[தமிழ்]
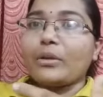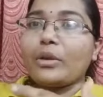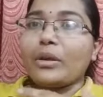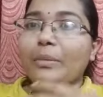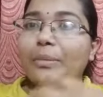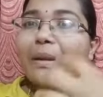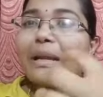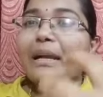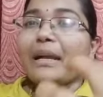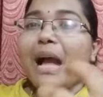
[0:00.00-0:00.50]

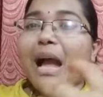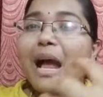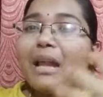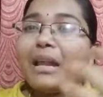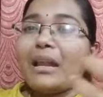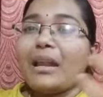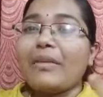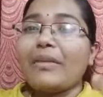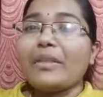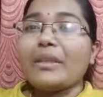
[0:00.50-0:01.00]
லைக் பல
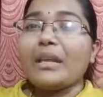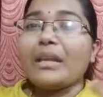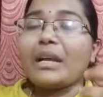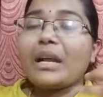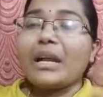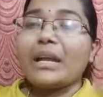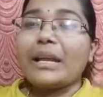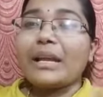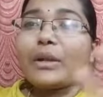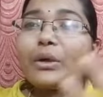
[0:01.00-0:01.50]
காலெல்லாம் வந்து
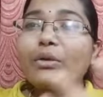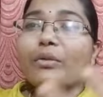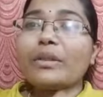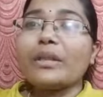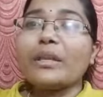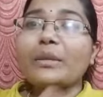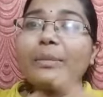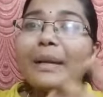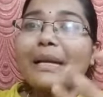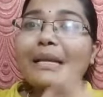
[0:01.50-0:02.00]
எனக்கு அடிக்கடிக்கும்
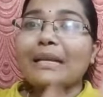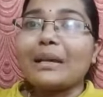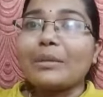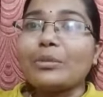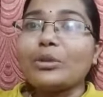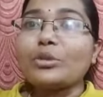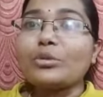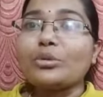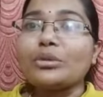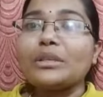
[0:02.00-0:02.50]
வந்து இது பல
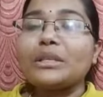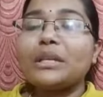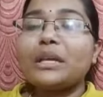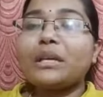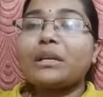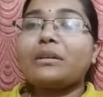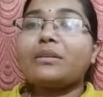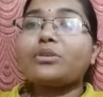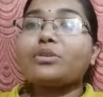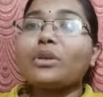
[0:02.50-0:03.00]
ட்ரபிள் கொடுத்துனே
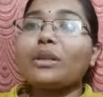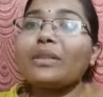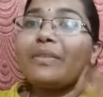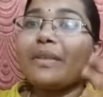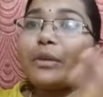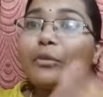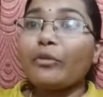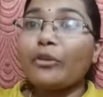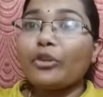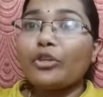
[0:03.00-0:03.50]
இருக்குது ஸோ இது
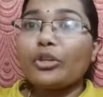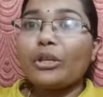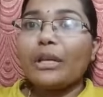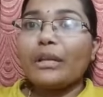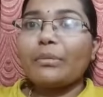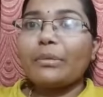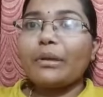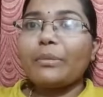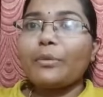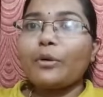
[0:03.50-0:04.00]
வந்து
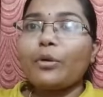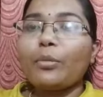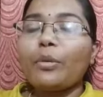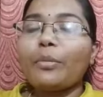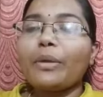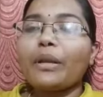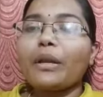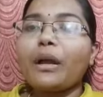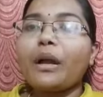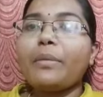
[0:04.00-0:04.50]
ஃபியூச்சரில் எது வேணால்
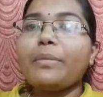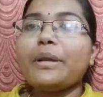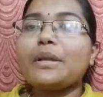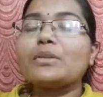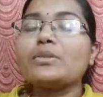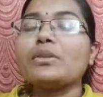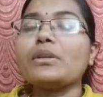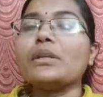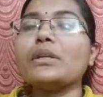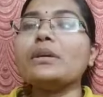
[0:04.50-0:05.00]
ப்ராப்ளம் இருக்கா
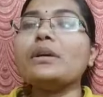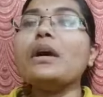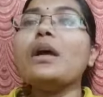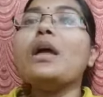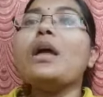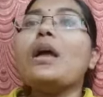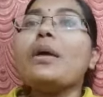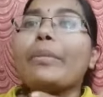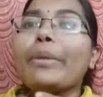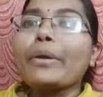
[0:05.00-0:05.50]
அப்படின்னு சொல்லிட்டு
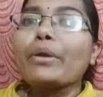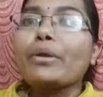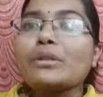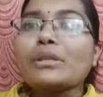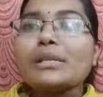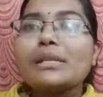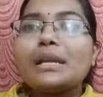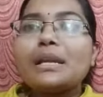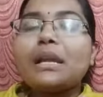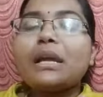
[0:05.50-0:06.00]

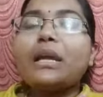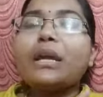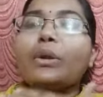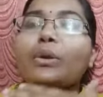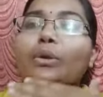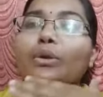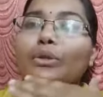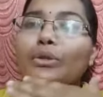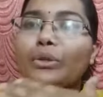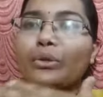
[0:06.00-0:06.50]
பிகாஸ் என்னென்னா
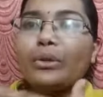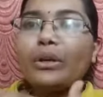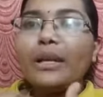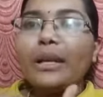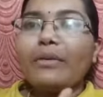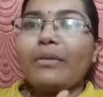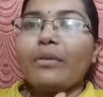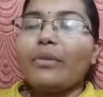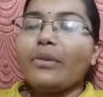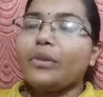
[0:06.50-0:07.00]
என்னோட
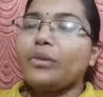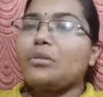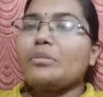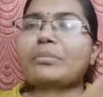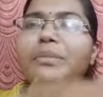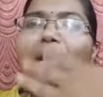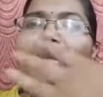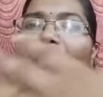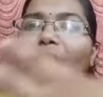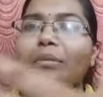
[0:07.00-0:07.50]
சுகர் லெவல் வந்து
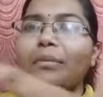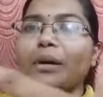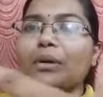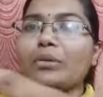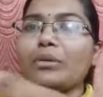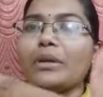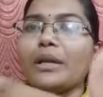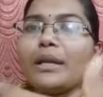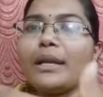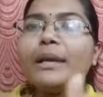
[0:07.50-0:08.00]
ரொம்ப அதிகமாக
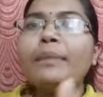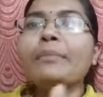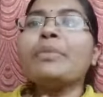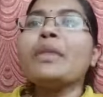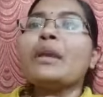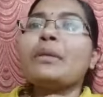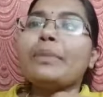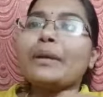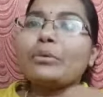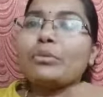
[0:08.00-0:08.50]
கூட இல்லை
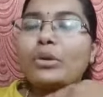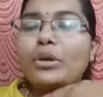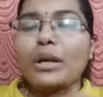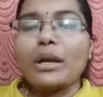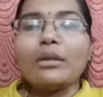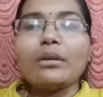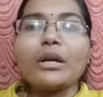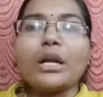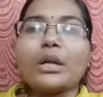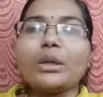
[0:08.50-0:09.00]
பட்
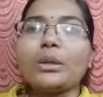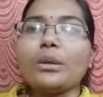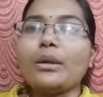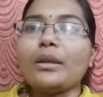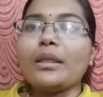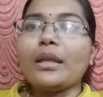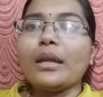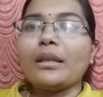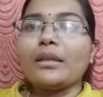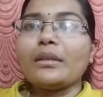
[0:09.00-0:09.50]
ஓரளவு
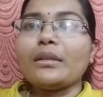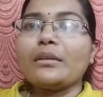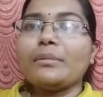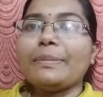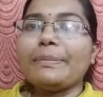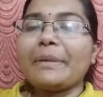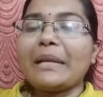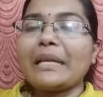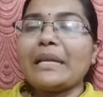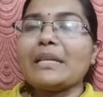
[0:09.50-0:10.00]
கண்ட்ரோலில் தான் இருந்தது
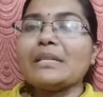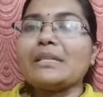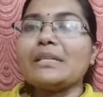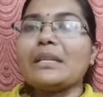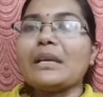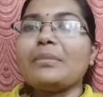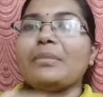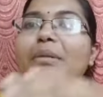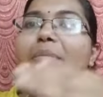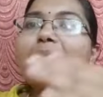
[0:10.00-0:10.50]

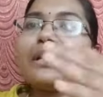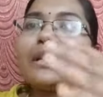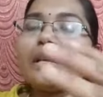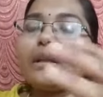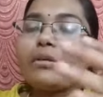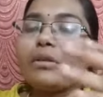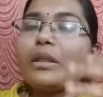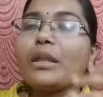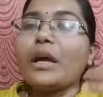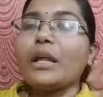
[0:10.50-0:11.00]
ப்ரெக்னென்சி டைமில் பட்
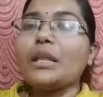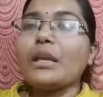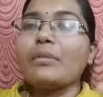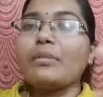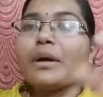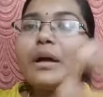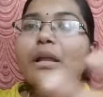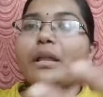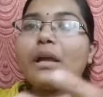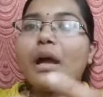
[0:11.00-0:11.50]
எனக்கு வந்து
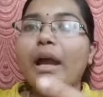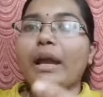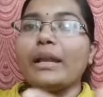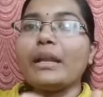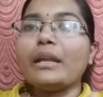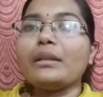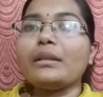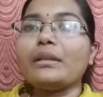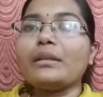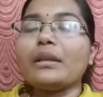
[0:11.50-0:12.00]
அதிகமாக
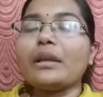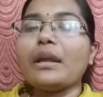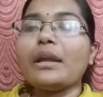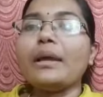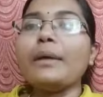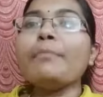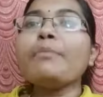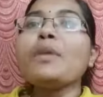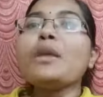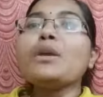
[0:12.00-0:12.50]

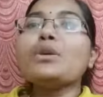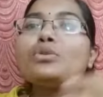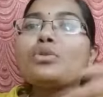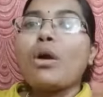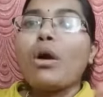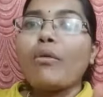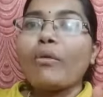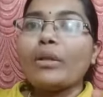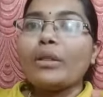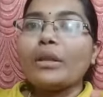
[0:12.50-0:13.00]
ஐநந்ததுனால
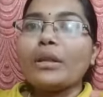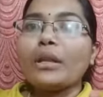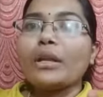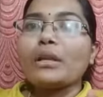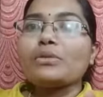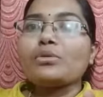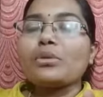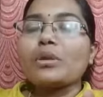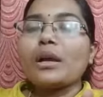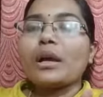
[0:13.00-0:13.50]
ஸோ அவங்க வந்து
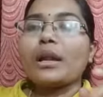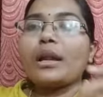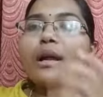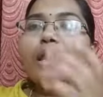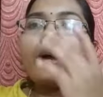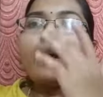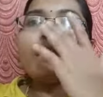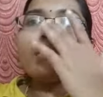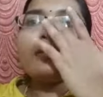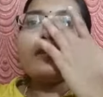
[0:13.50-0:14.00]
என்னென்ன
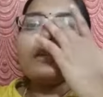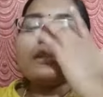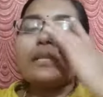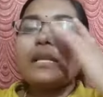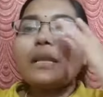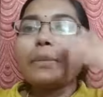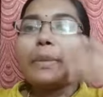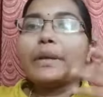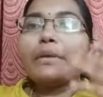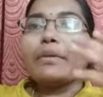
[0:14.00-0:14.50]
சொன்னாங்கன்னாக்கா
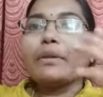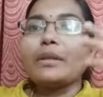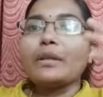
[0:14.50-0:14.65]
சில பேர்